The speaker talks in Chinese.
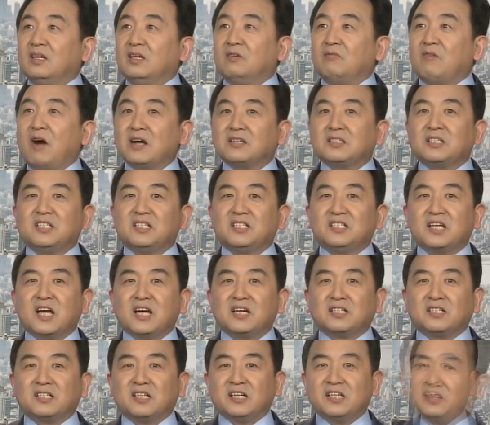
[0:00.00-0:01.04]
王岐
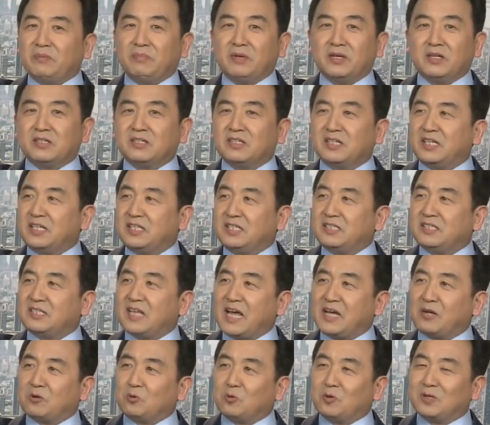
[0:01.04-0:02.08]
山、习近平可以
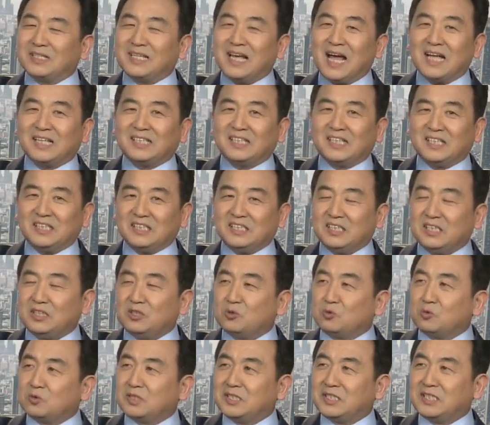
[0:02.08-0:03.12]
在国家体系
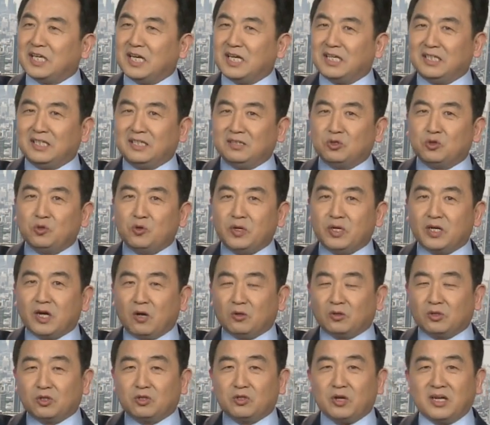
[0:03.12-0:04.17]
中建立最
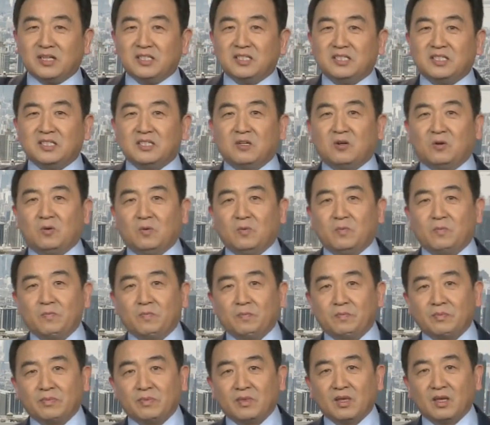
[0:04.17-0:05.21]
高的权力机构，
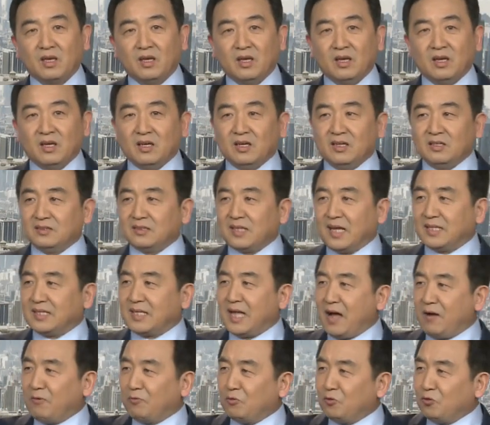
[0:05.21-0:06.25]
但
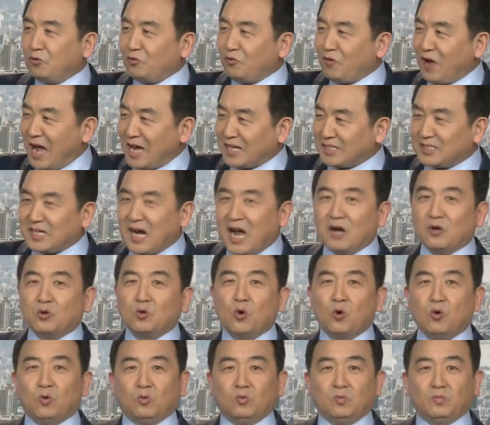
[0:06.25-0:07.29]
他无法掌
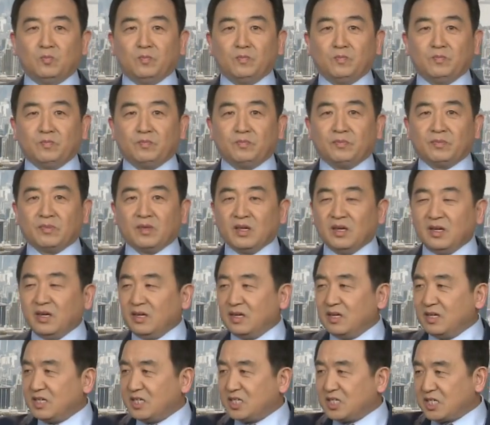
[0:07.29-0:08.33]
控
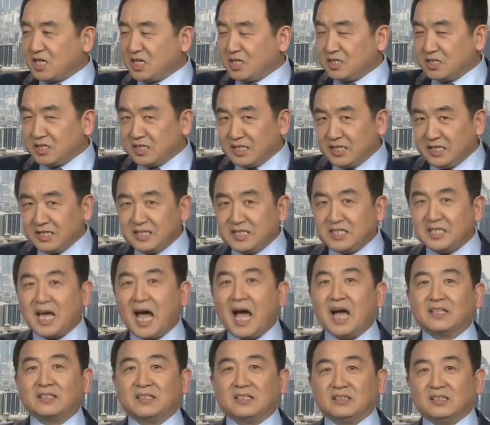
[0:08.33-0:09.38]
省以
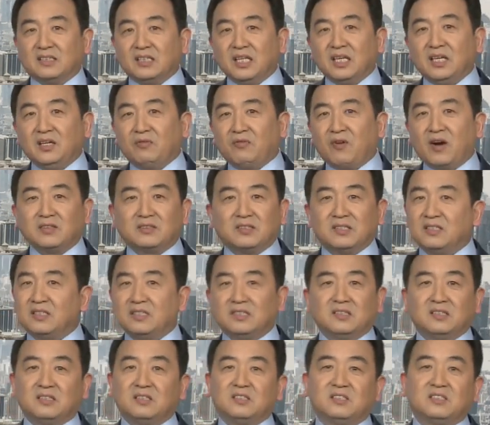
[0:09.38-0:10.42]
下的地方的
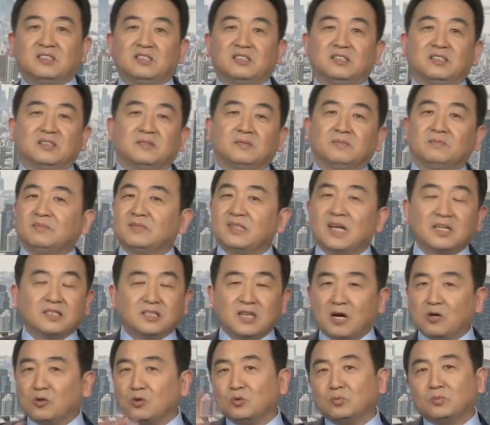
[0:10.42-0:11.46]
任何事情。他
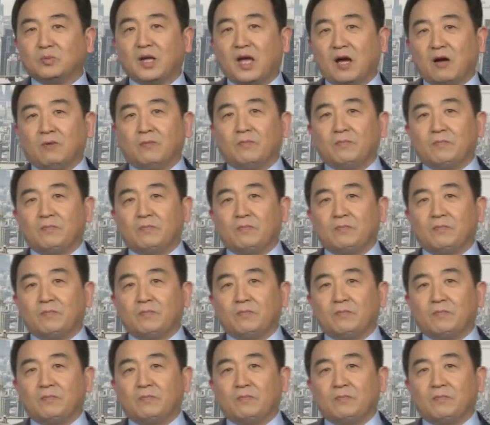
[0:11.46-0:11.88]
掌控不了，